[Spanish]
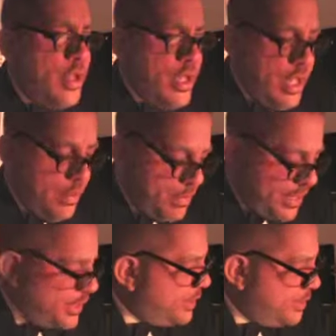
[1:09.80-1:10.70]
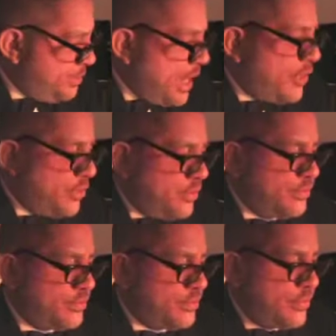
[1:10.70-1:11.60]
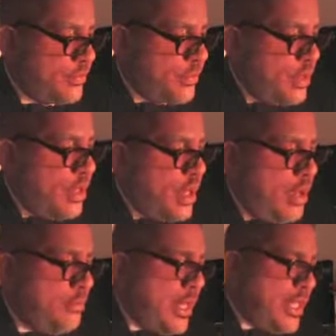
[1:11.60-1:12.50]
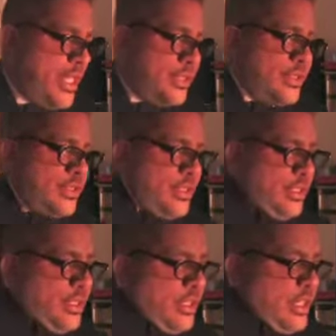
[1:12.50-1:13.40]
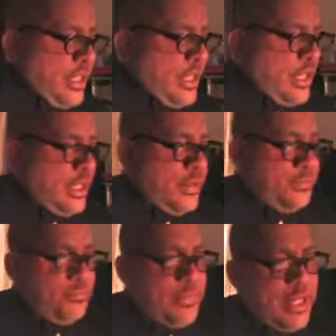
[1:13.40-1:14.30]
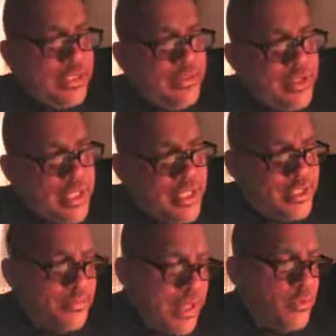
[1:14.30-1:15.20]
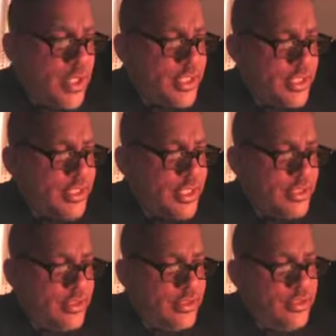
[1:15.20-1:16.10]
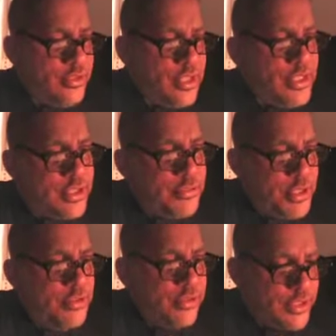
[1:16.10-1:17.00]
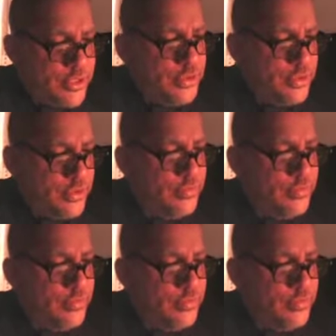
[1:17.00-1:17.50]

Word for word: he participado en varias ah, actividades vanguardistas desde mi juventud,